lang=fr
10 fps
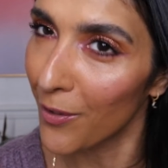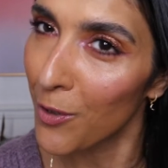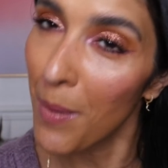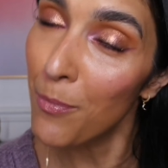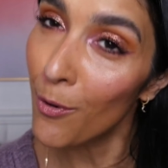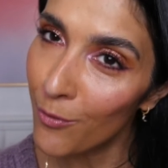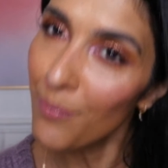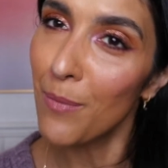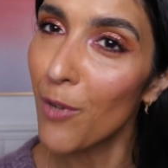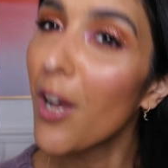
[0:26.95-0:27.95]
Je sais pas pour vous,
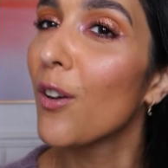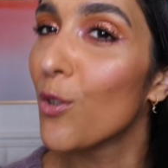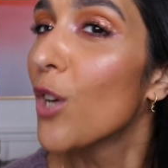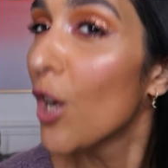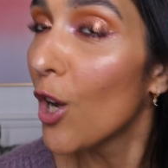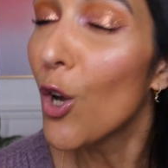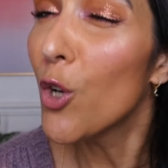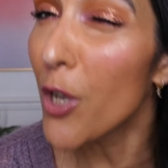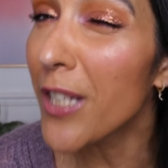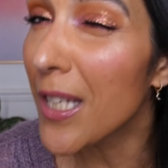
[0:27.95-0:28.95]
mais moi, euh,
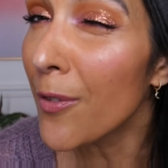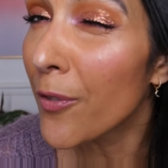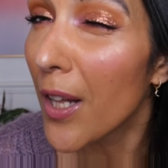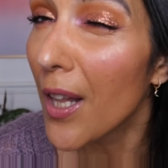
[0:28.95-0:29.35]
je kiffe.